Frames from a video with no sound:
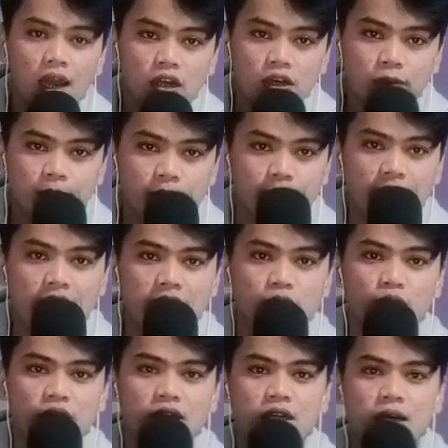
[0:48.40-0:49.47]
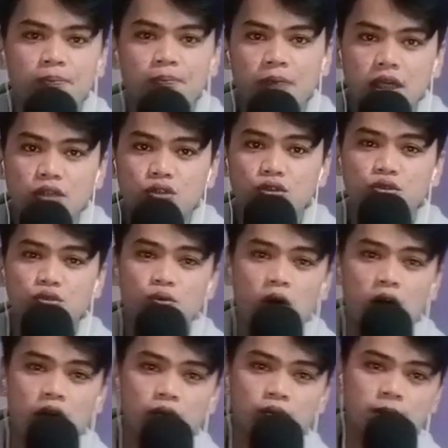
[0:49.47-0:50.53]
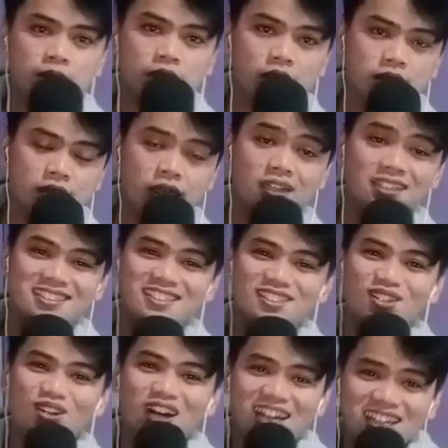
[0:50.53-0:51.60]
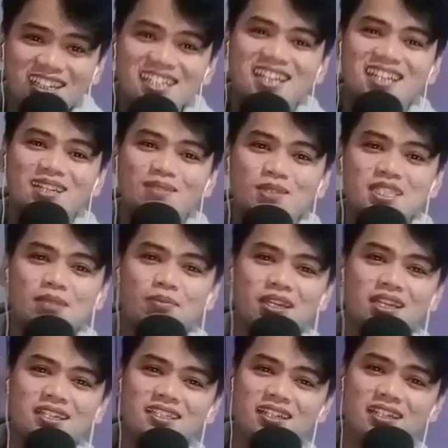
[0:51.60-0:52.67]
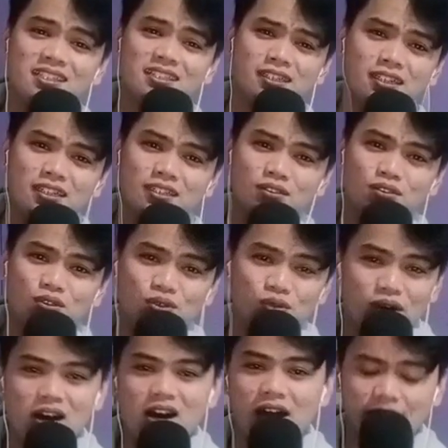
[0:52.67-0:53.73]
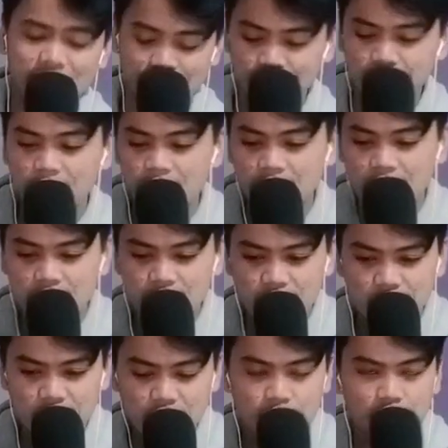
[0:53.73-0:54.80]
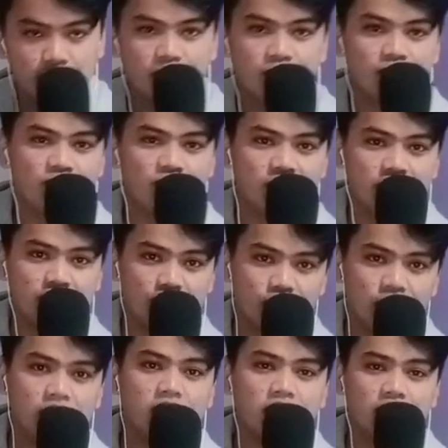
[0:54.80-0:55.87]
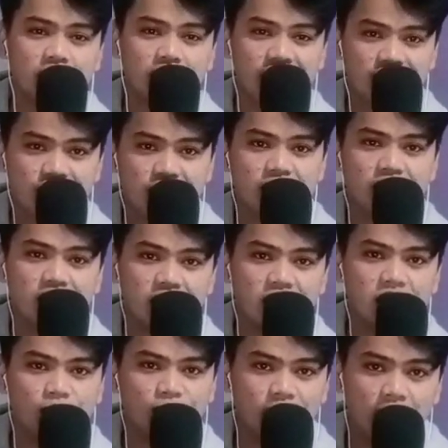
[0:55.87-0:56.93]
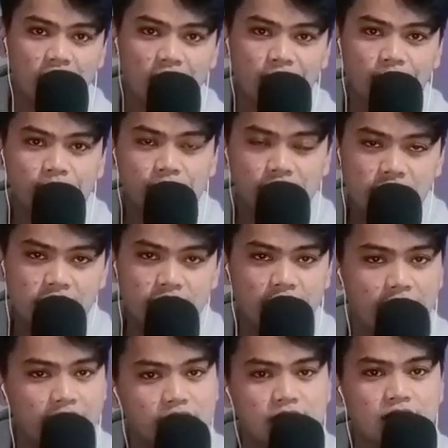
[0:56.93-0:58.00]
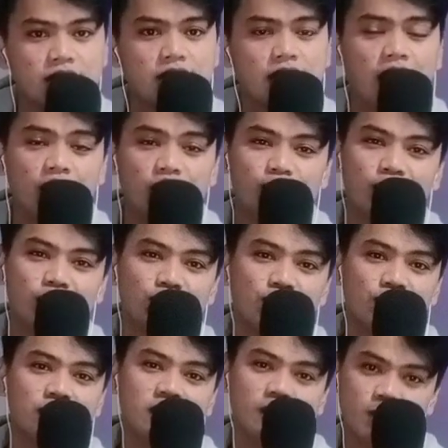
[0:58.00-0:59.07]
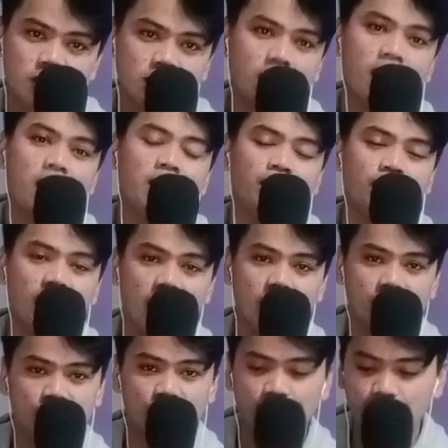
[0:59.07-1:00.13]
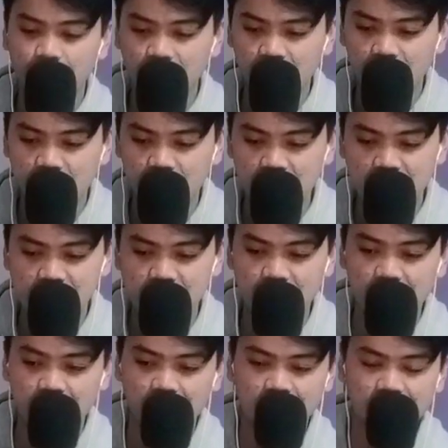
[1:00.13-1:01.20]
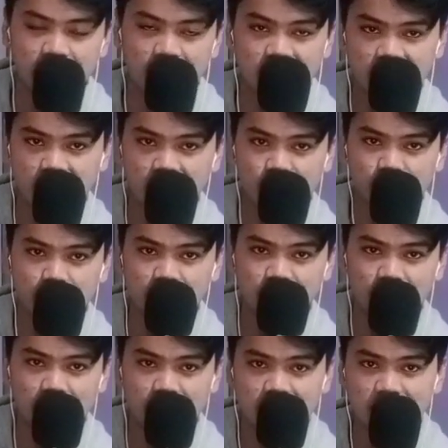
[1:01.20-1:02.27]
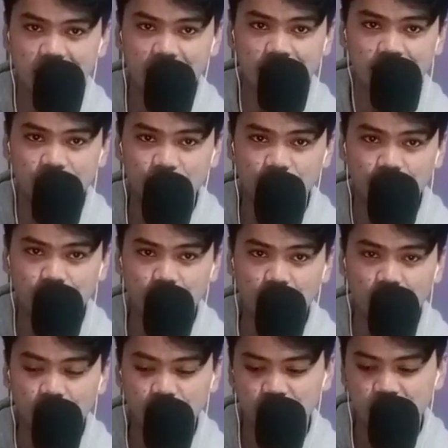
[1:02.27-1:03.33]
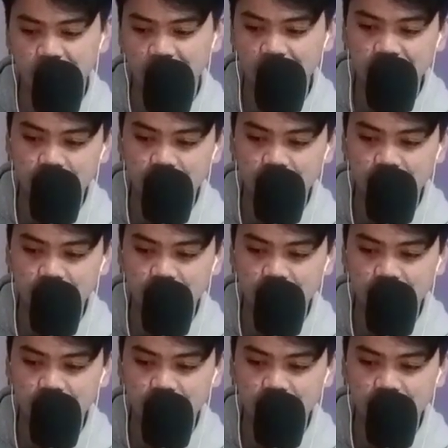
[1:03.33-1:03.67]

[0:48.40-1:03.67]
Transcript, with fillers: Hai everybody, welcome back to Tuar Official Channel. So hari ini Anda bersama lagi dengan saya Tuar. So sebelum video in reaction ini dimulakan, please guys, jangan lupa untuk subscribe, like, comment dan share dan jangan lupa juga tekan tombol lonceng